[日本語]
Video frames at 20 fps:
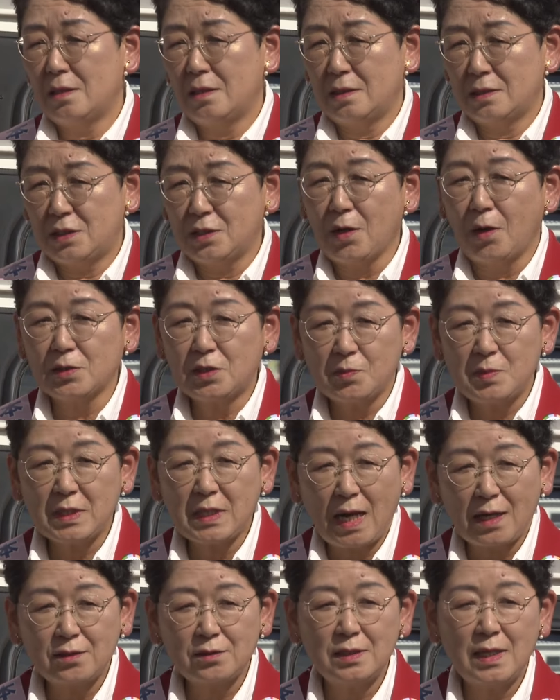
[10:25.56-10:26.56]
使用済み
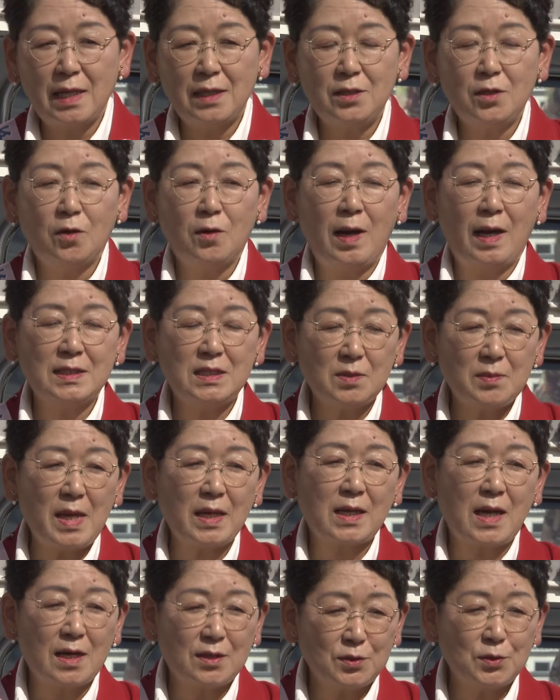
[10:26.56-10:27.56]
核燃料をはじめ
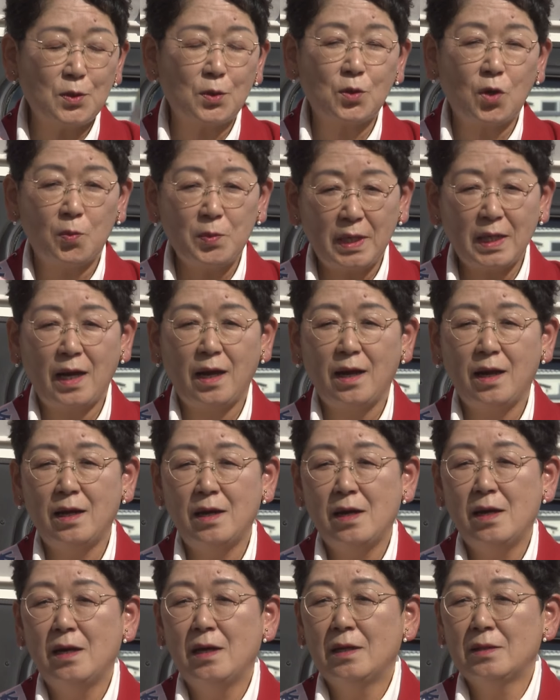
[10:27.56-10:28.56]
核のゴミが
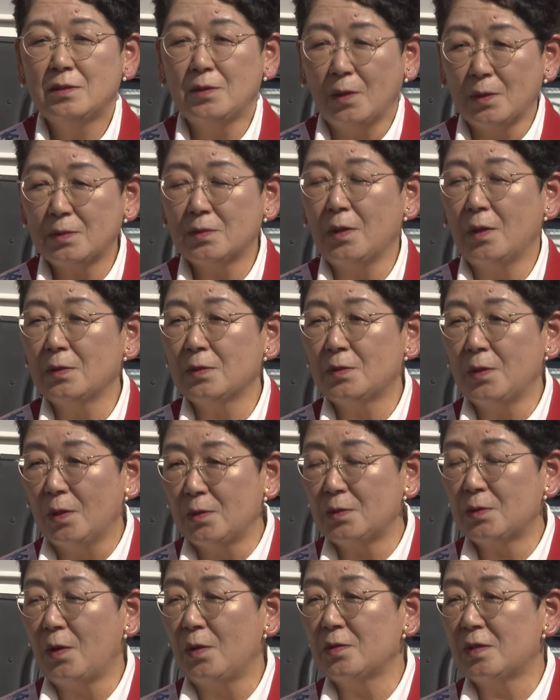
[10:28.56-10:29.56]
どんどんど
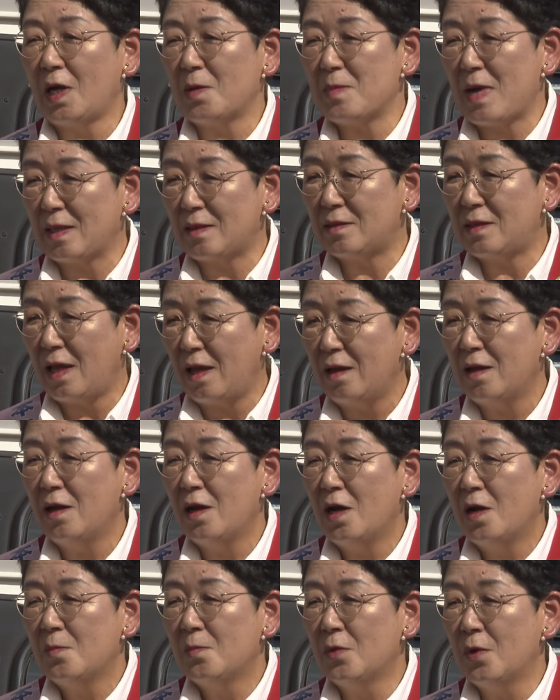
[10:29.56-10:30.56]
んどん溜まって、
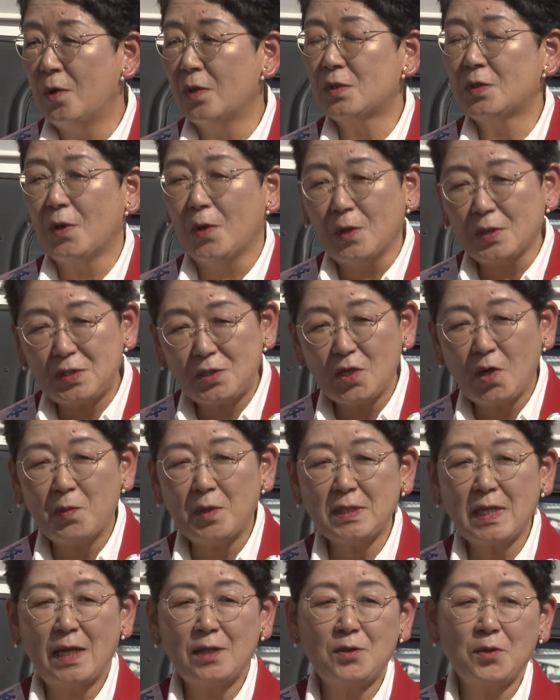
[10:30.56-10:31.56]
もうどうしよう
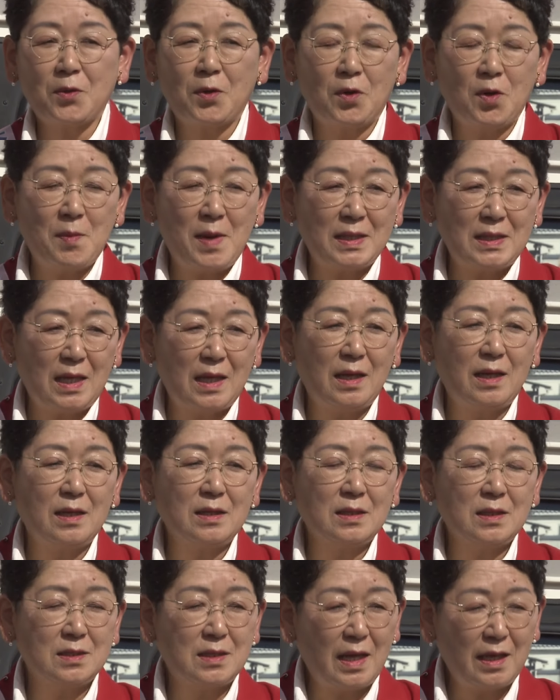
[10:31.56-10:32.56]
もないところまで
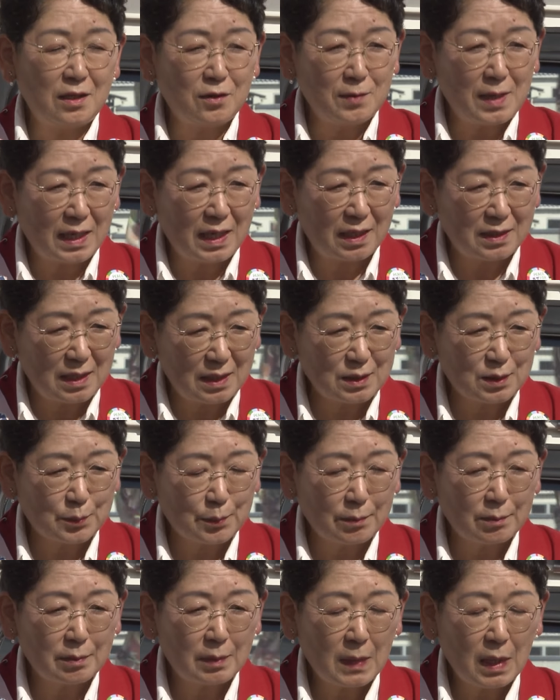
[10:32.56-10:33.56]
来ているわけです。
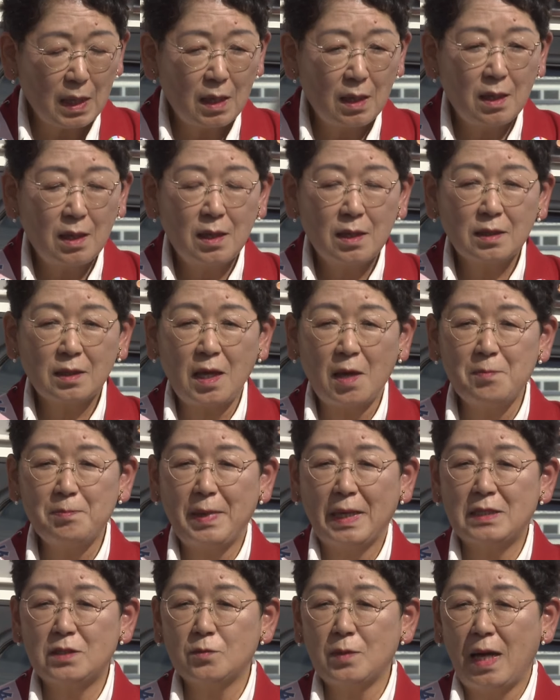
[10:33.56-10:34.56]
原
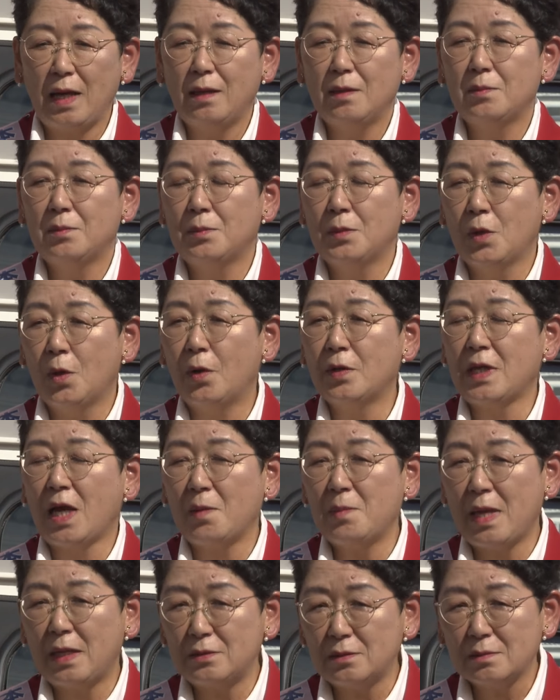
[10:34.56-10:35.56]
発はもうや
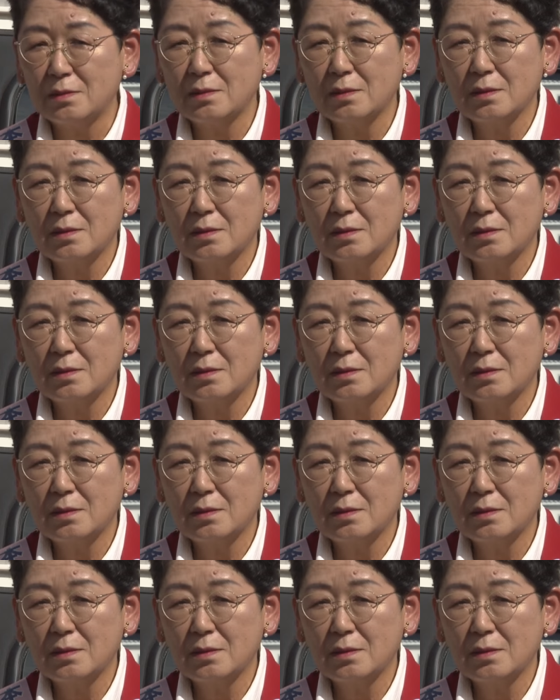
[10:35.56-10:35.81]
める。